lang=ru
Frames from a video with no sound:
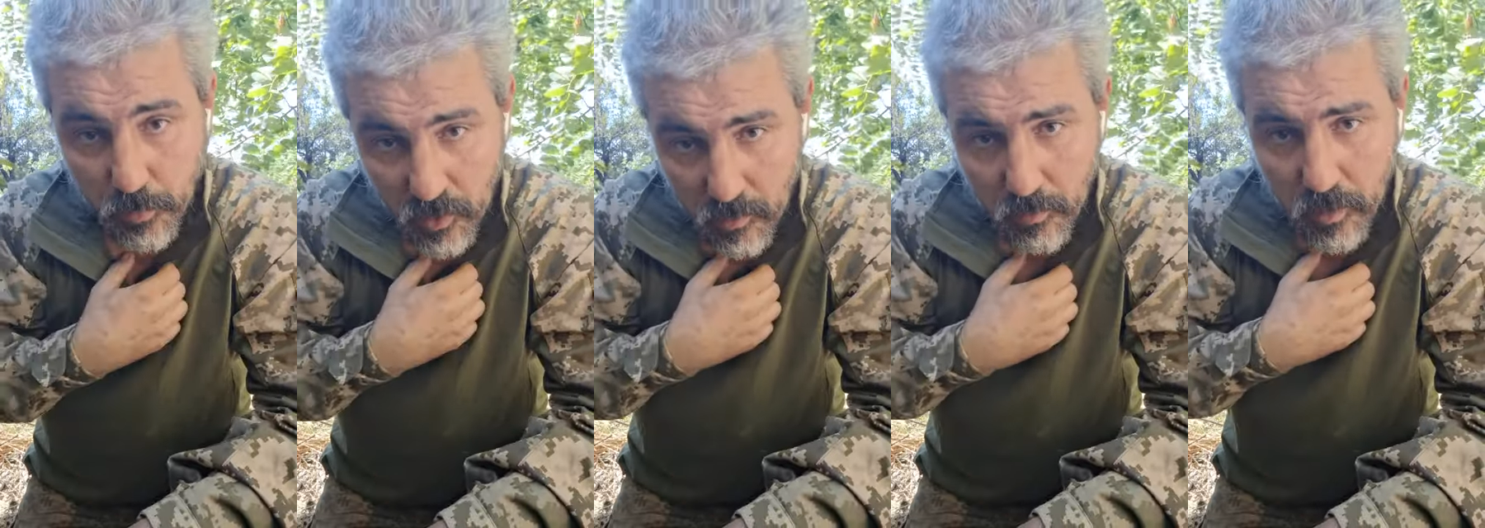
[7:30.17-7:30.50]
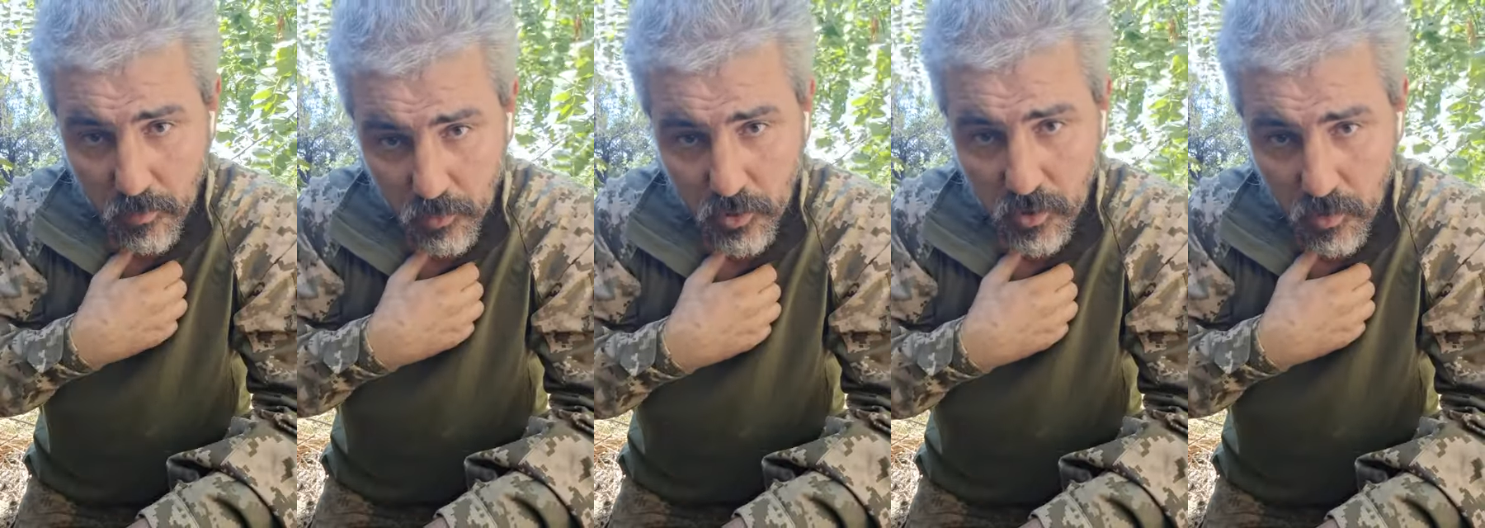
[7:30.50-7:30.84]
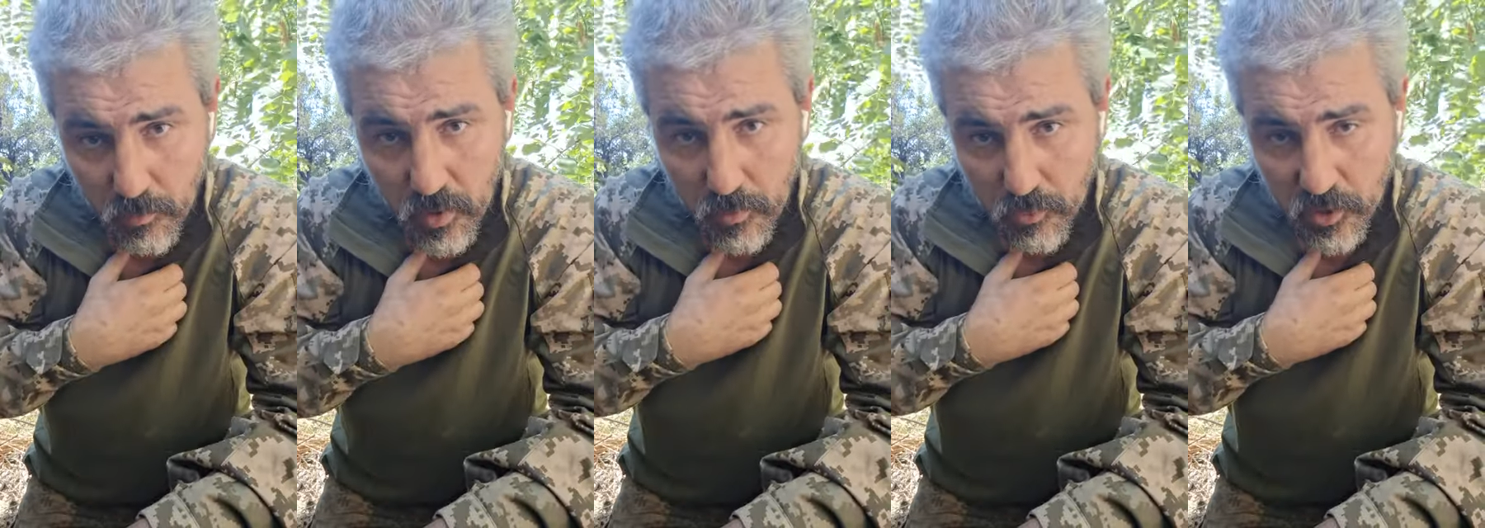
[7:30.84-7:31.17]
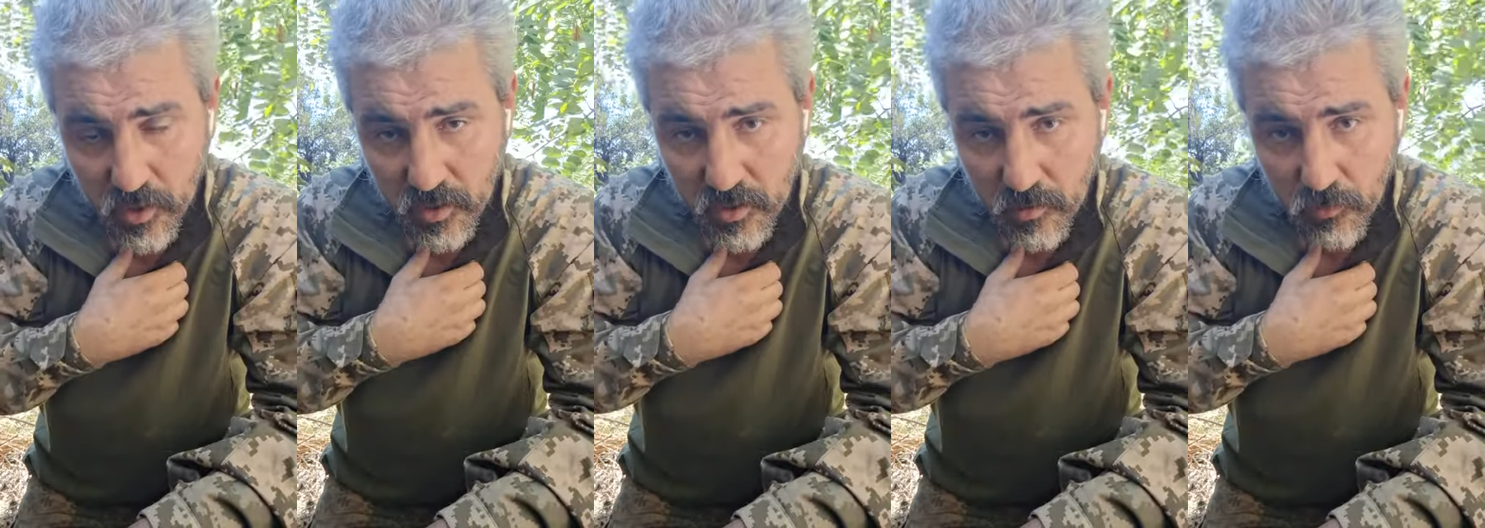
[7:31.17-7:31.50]
Прабабушка,
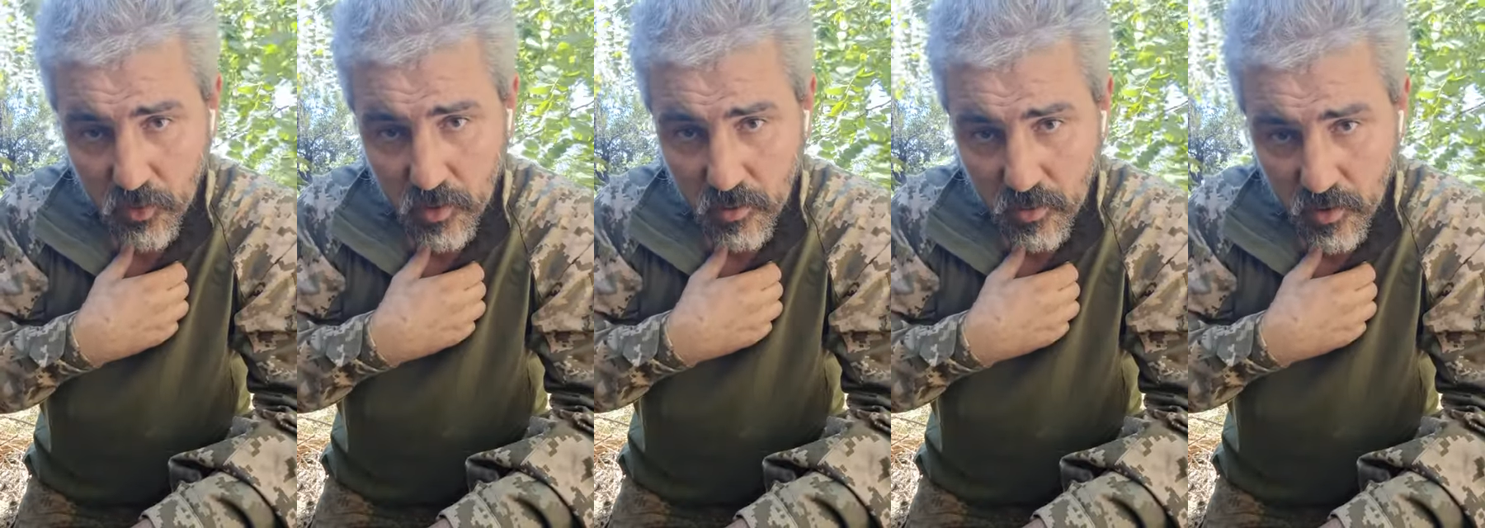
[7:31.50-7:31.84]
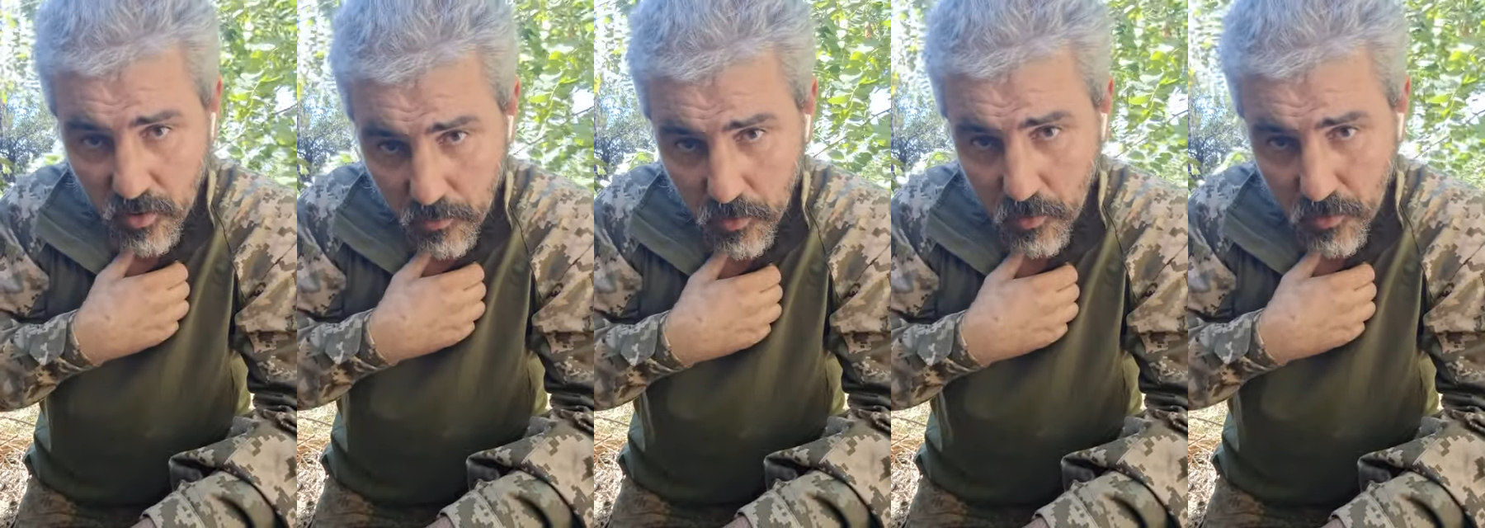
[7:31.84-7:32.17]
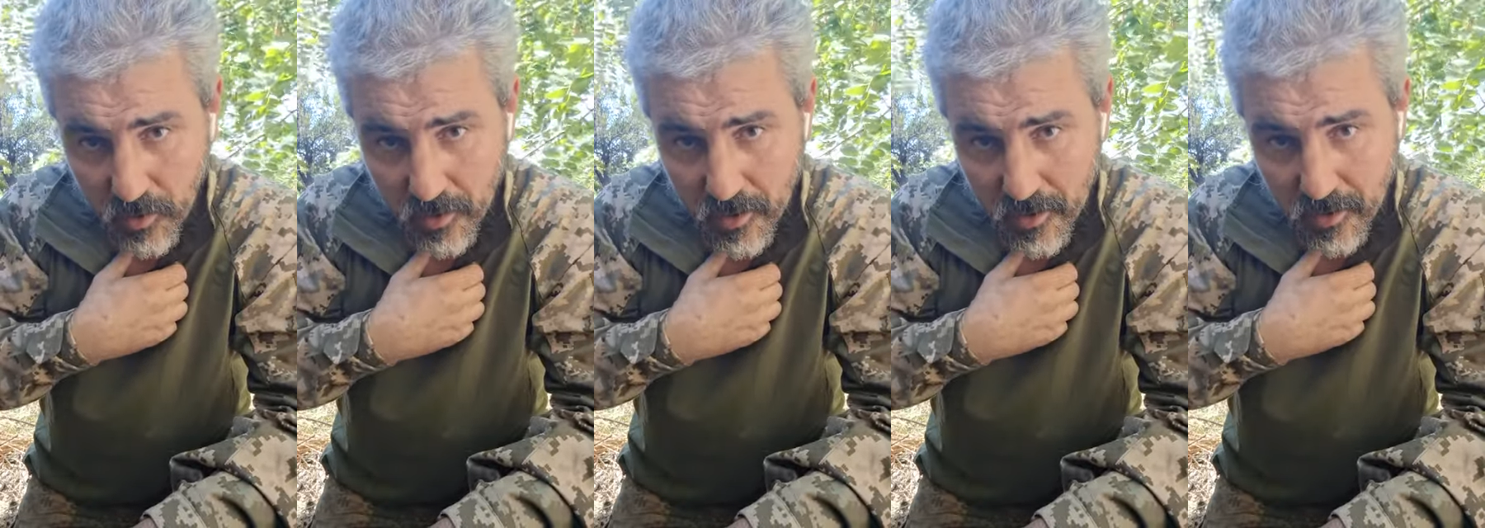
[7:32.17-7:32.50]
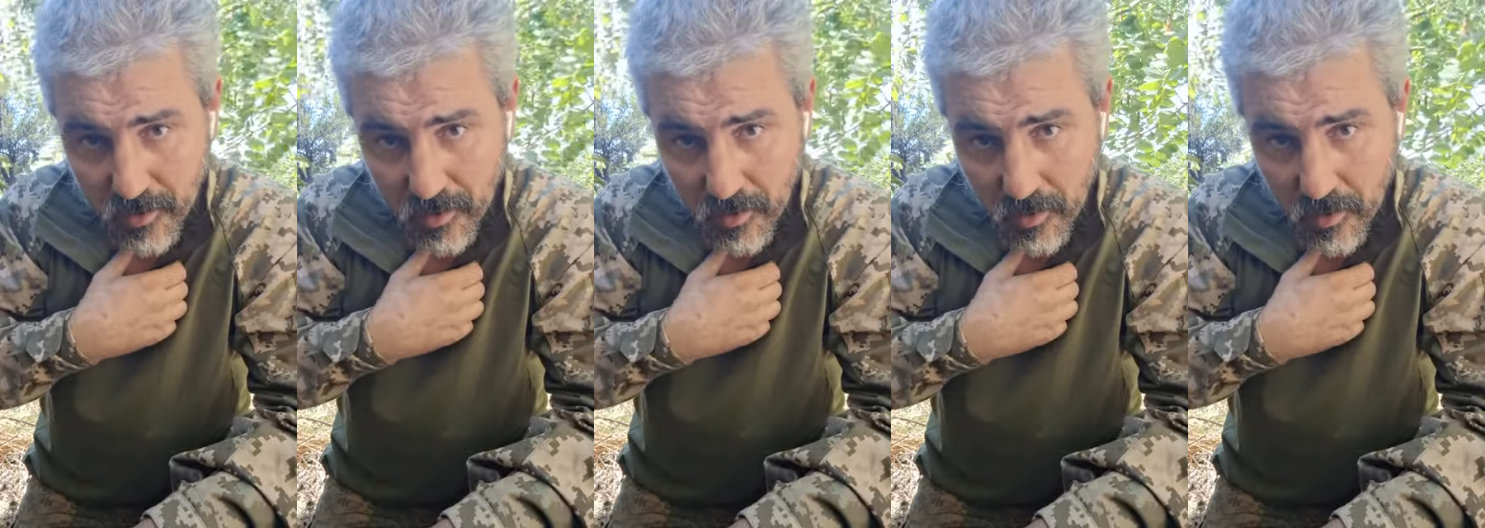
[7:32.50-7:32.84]
бабушка со мной говорили
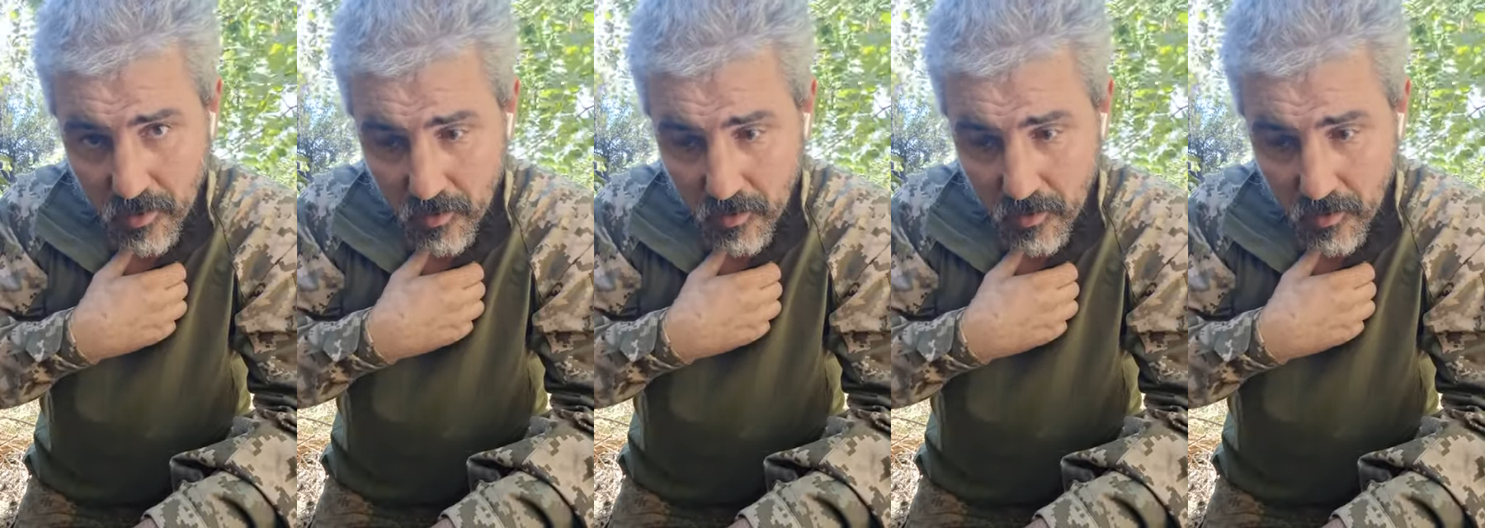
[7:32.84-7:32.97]
по-украински.